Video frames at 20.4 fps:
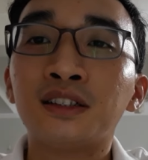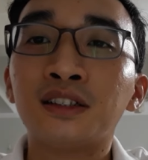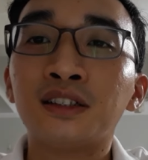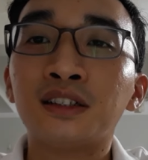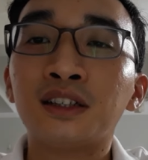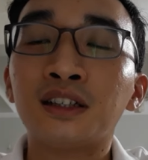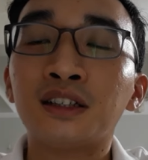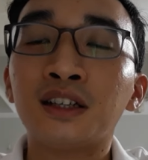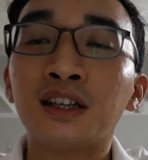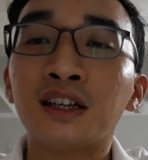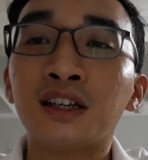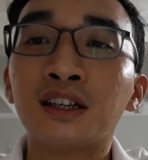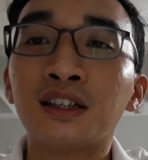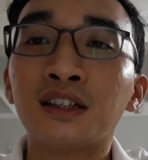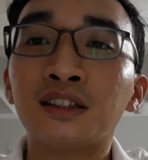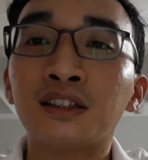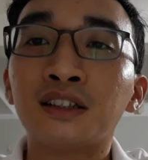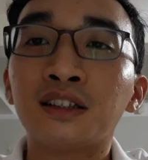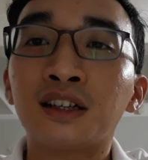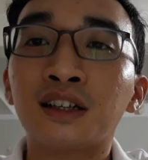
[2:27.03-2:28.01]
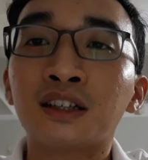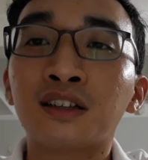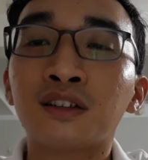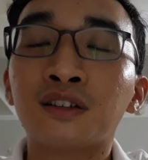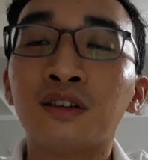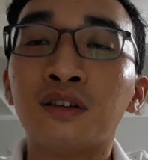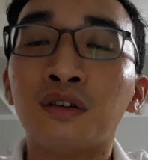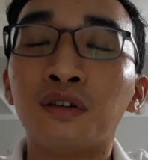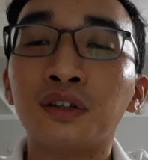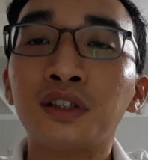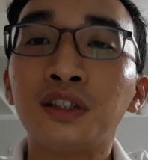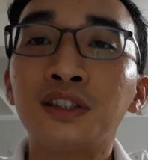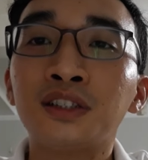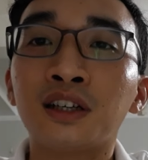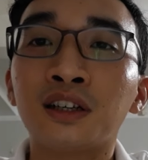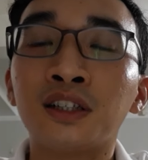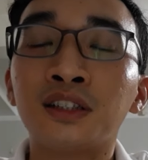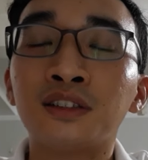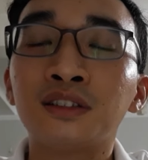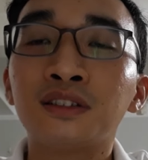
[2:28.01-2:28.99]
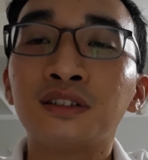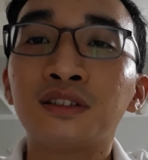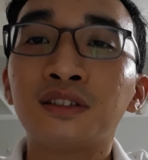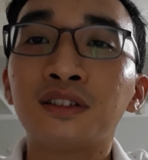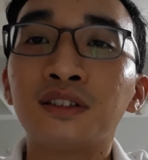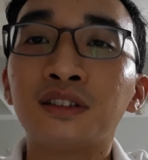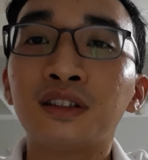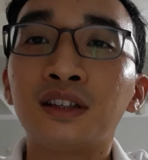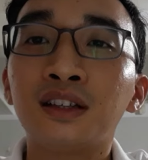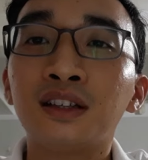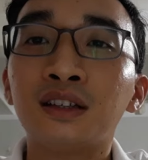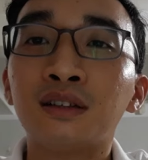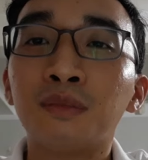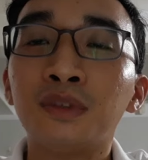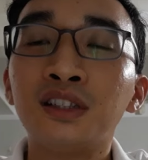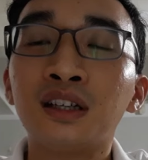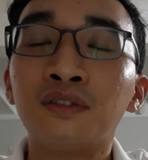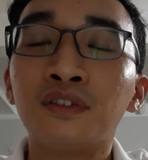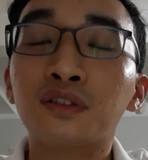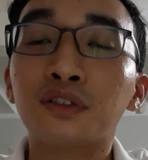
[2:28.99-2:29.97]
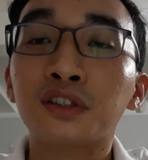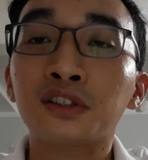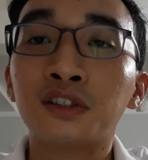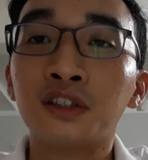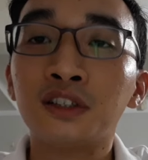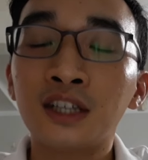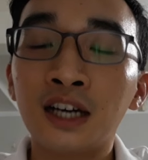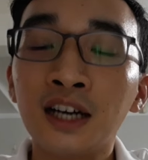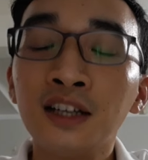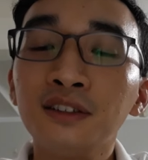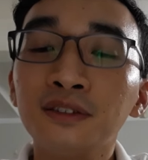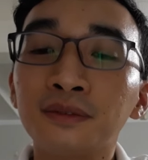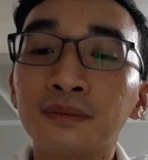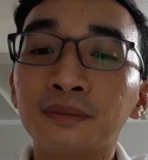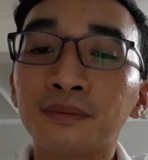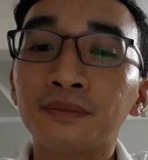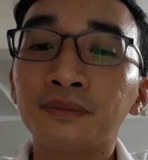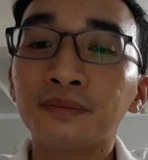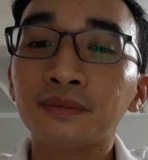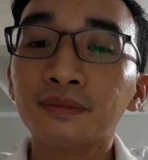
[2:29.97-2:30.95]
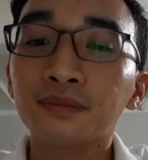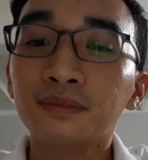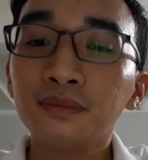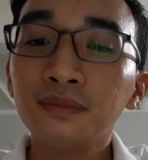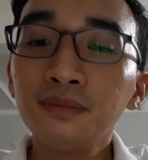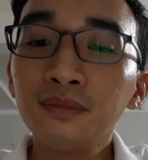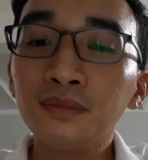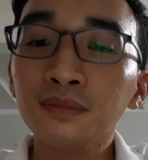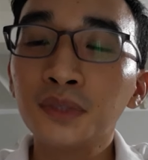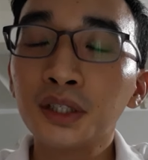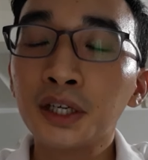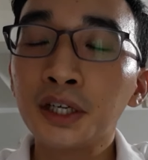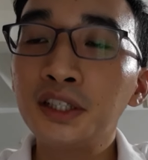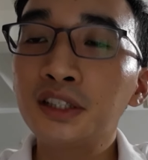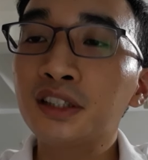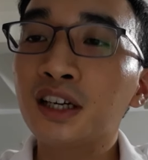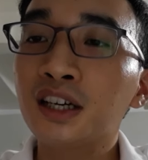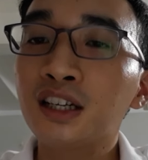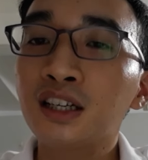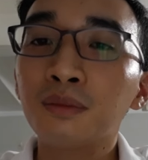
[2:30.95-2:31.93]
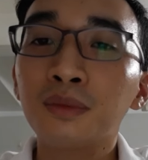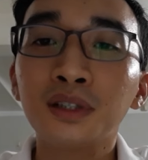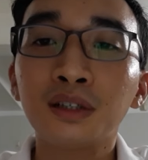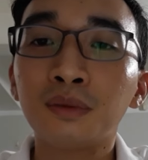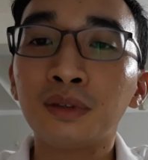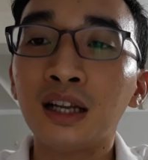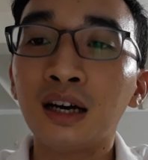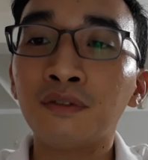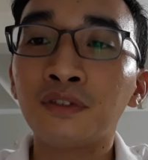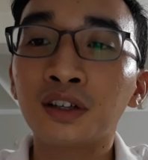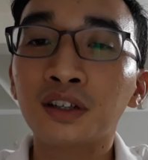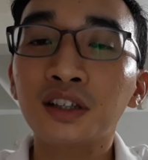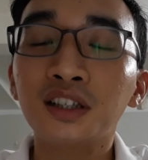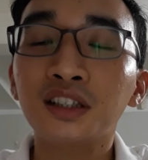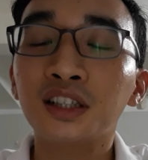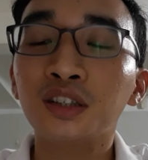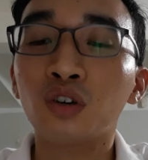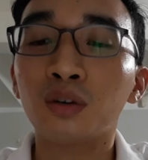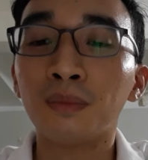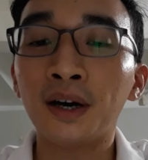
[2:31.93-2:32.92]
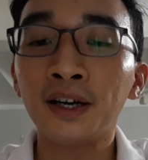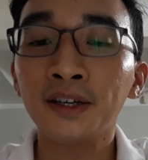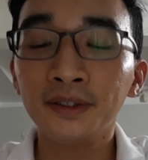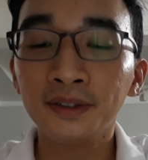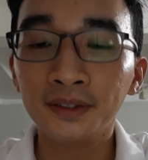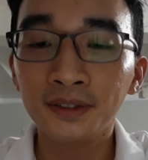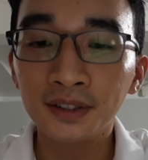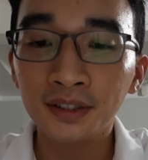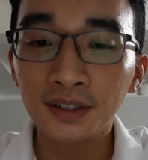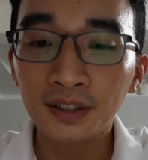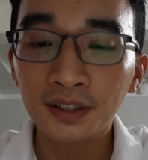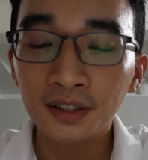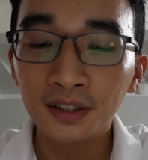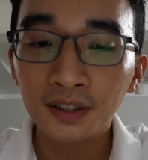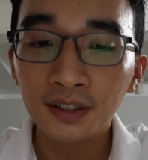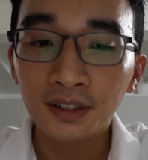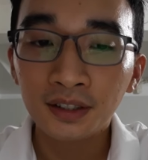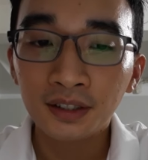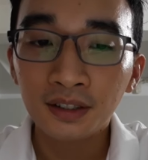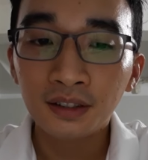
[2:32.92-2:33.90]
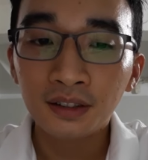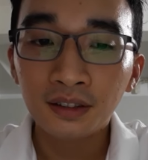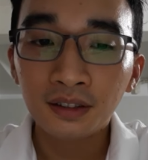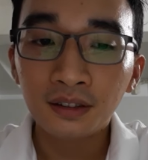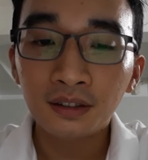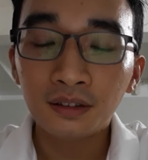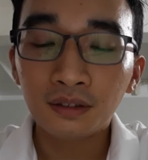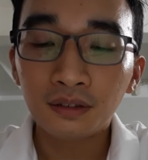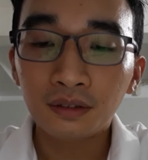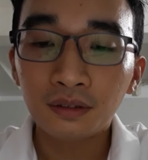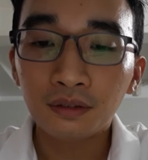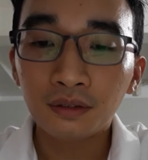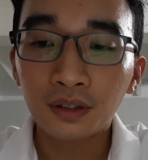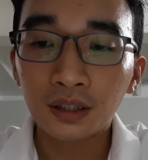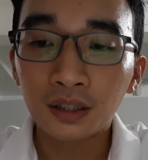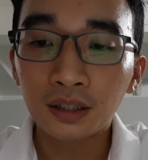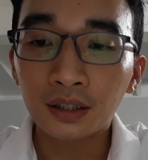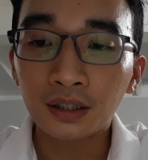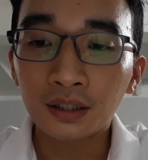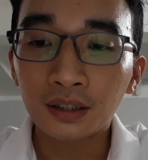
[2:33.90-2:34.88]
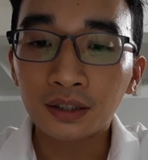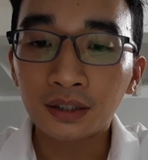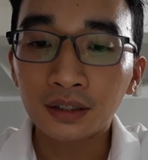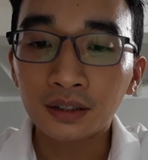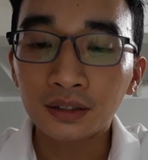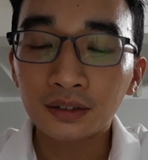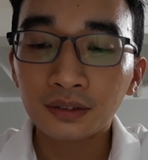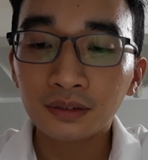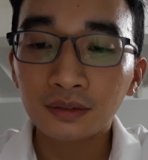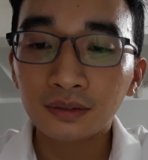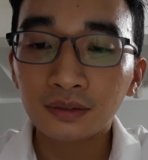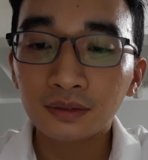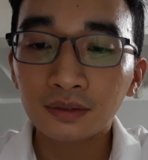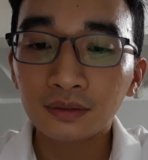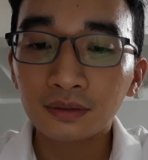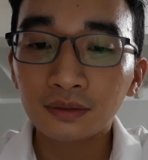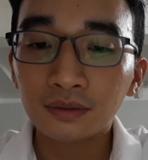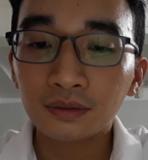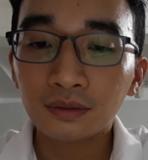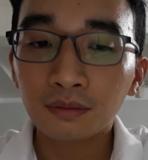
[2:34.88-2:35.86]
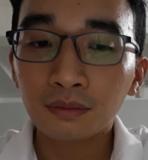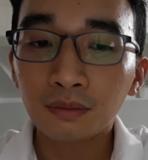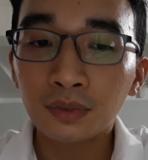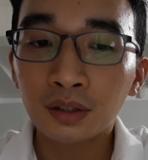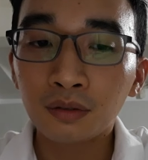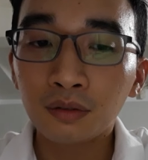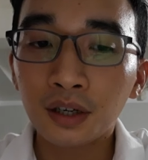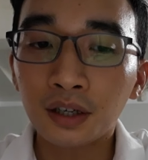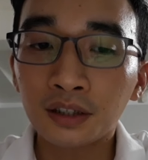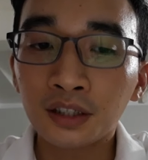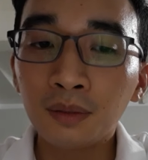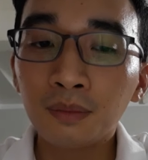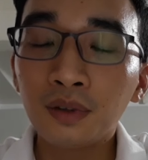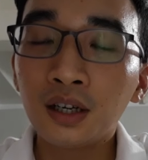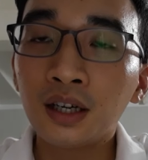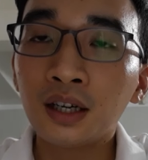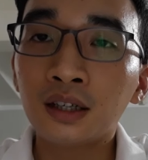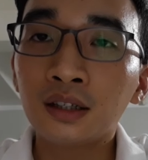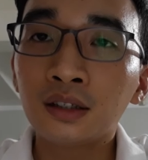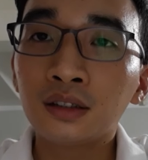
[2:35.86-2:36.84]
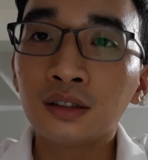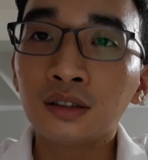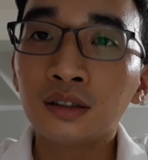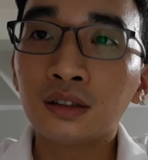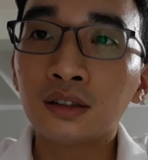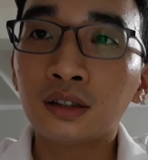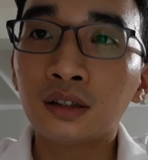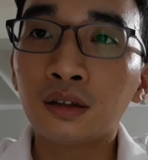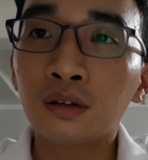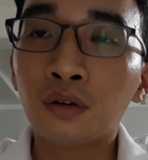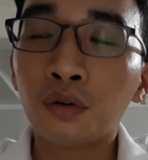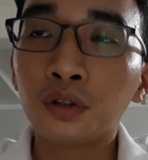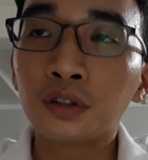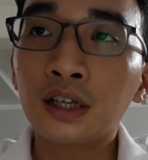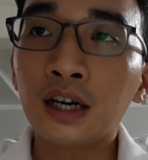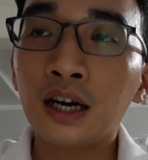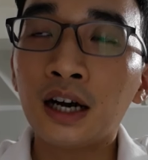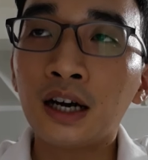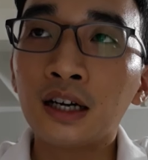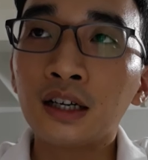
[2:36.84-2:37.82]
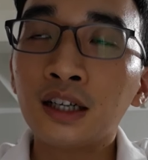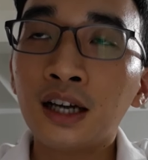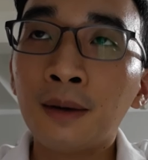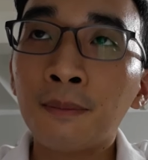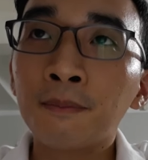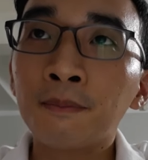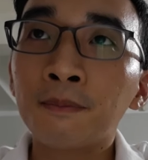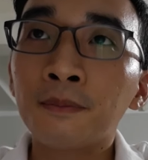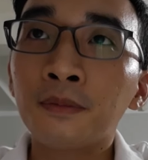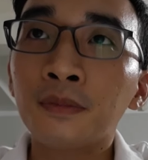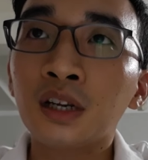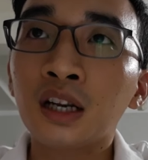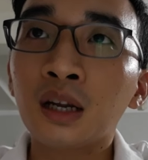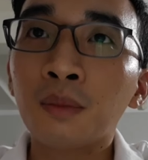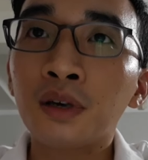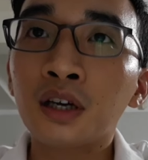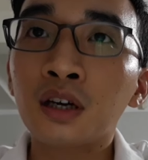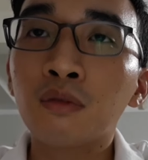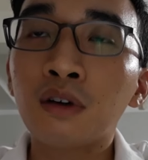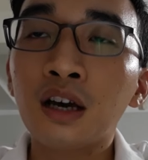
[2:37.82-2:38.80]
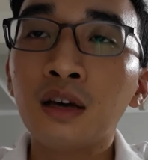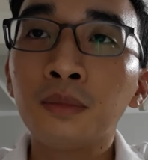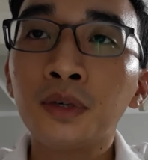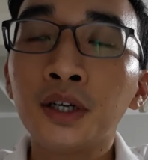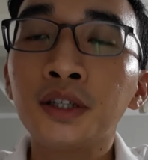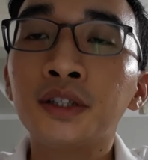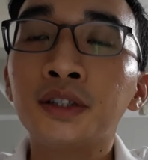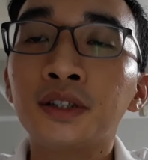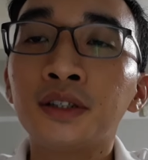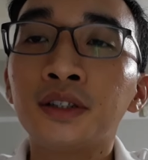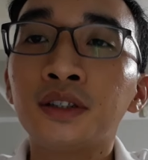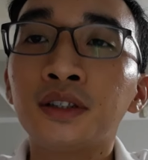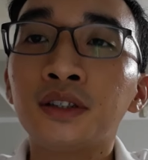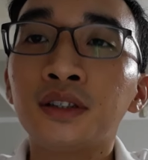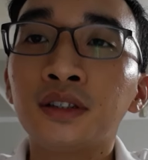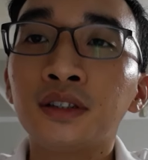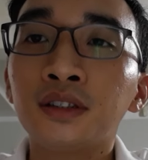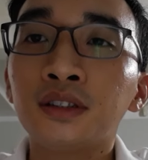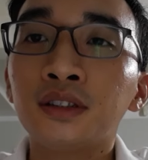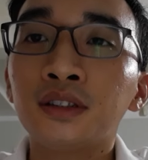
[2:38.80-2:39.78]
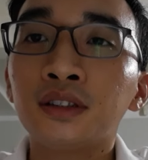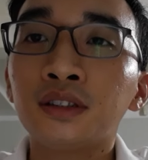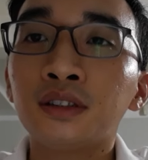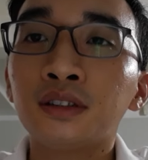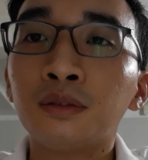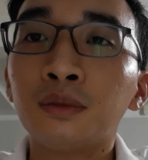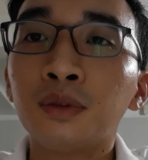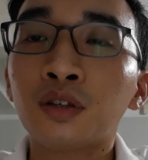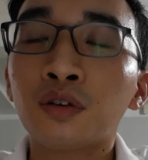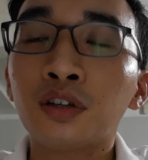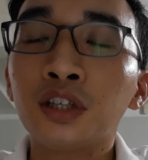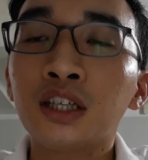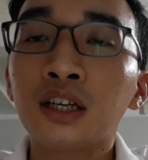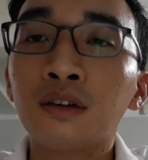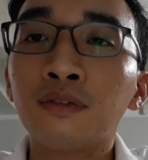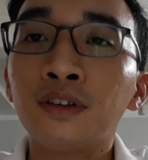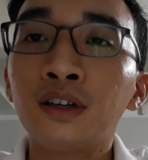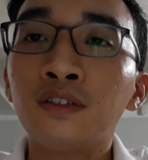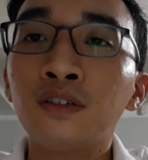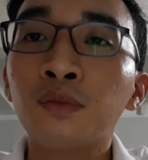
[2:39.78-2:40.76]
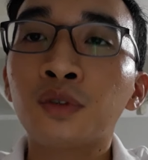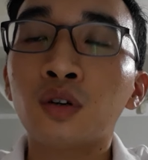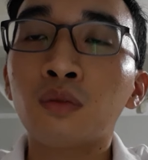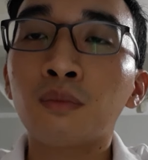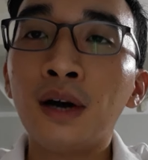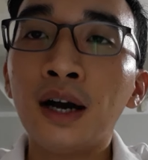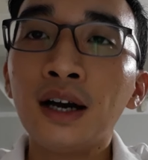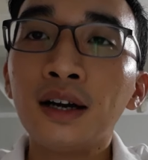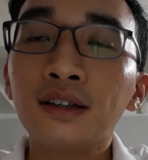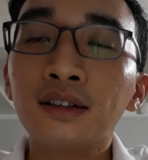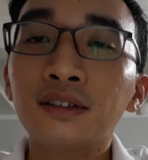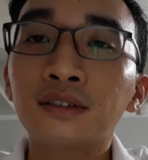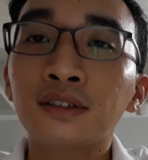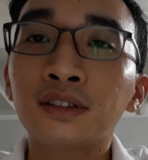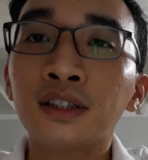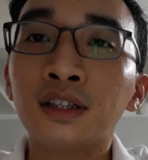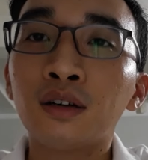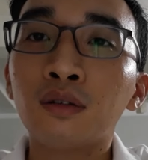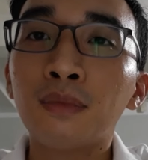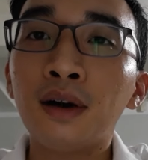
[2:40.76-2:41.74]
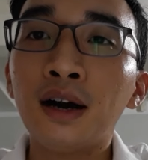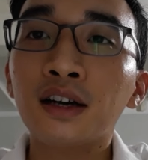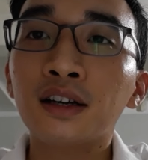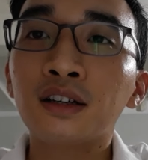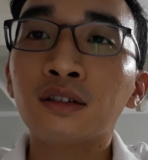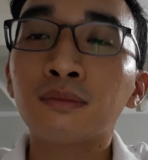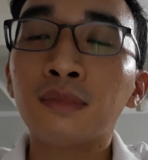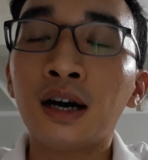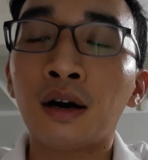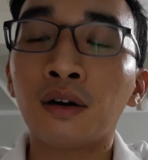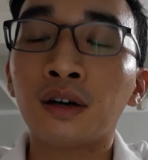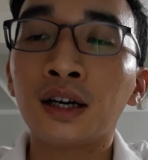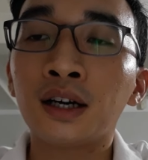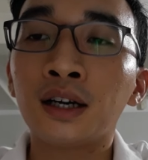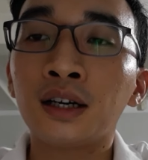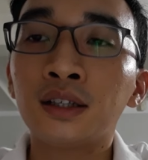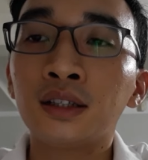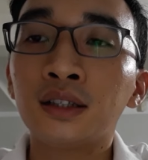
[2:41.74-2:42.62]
là cực khổ đi chở lịch, nên là bây giờ rất là sướng chán. Mình nghĩ như thế nên bây giờ mình làm rất là thoải mái. Và mình cũng kể tiếp đó là hồi tháng 5 năm 2020 thì mình có đi cà phê với một ông bác. Thì ông bác cũng bảo là